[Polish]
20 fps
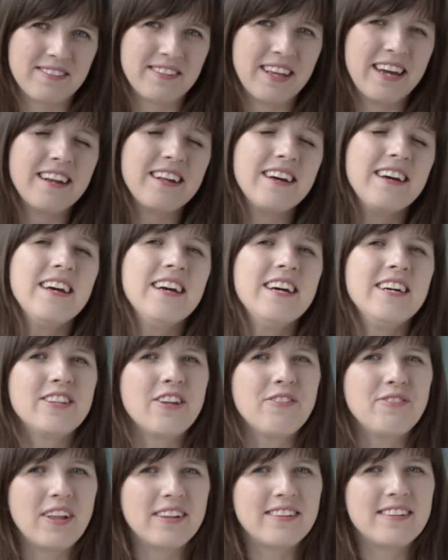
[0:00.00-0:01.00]
ser,
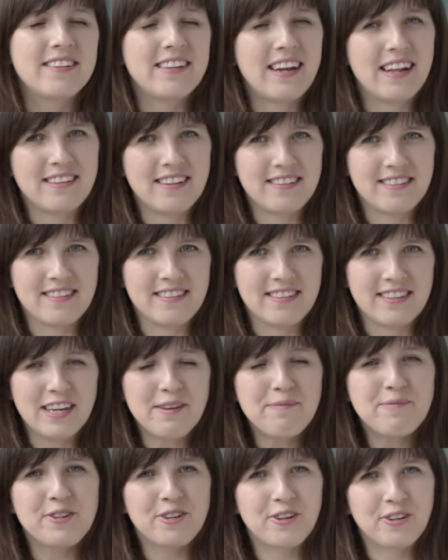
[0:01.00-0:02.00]
to wtedy tradycyjnie
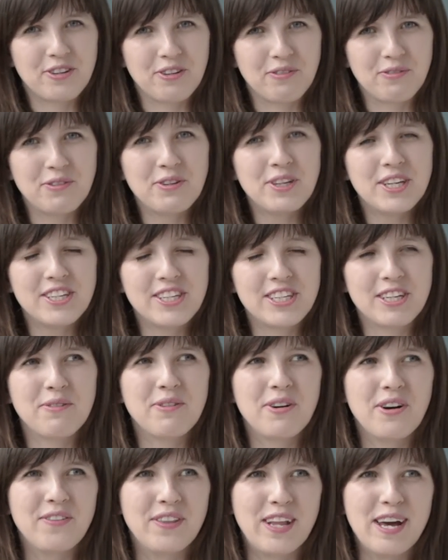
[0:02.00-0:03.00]
przygotowuje się
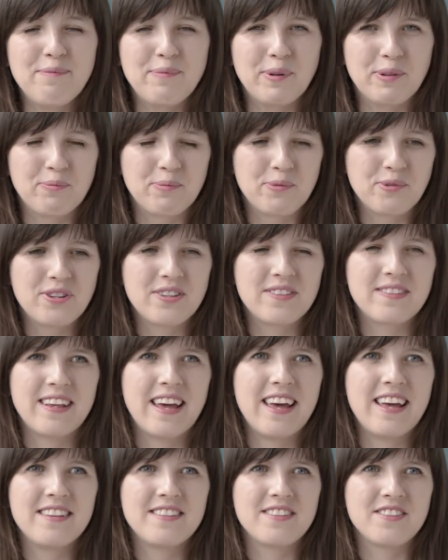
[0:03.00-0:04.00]
go na
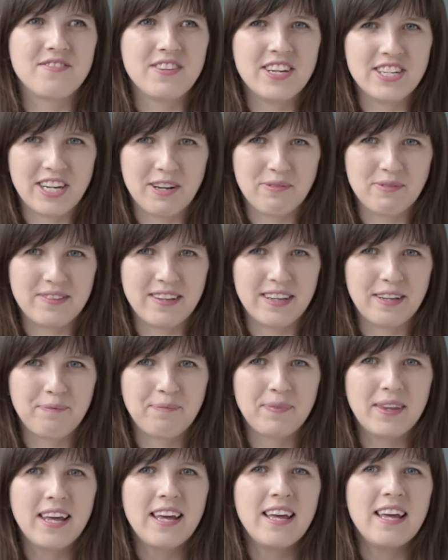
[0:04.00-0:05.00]
podpuszce zwierzęcej.
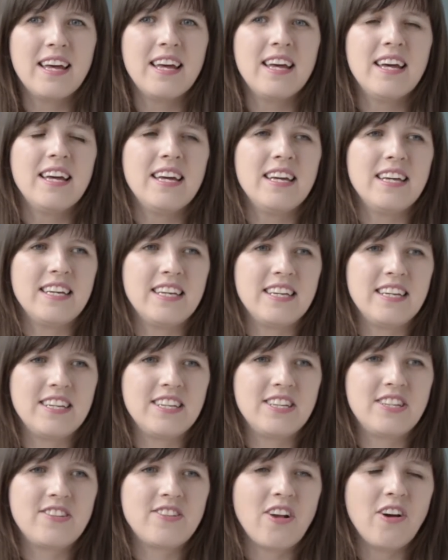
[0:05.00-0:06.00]

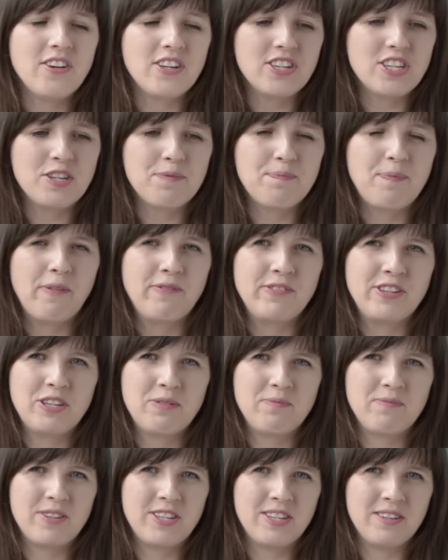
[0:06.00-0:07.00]
I co jeszcze
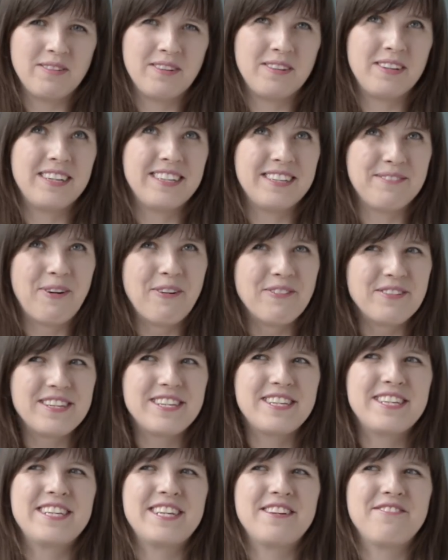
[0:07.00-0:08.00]
powinniście,
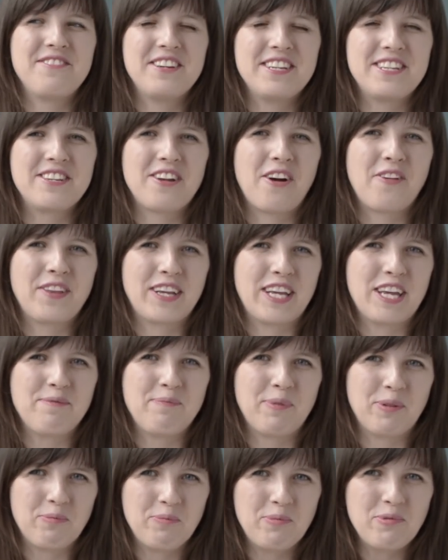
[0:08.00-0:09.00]
powinniście wiedzieć o takiej
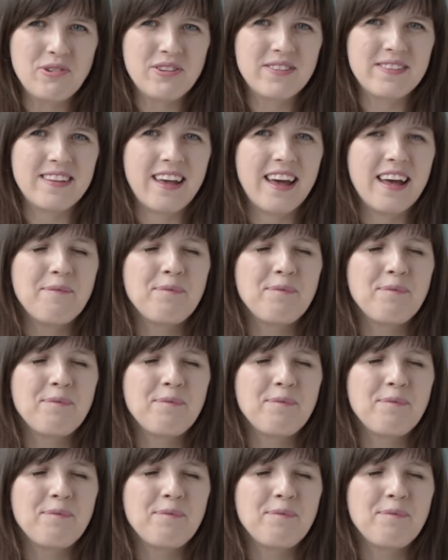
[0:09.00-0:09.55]
podpuszce?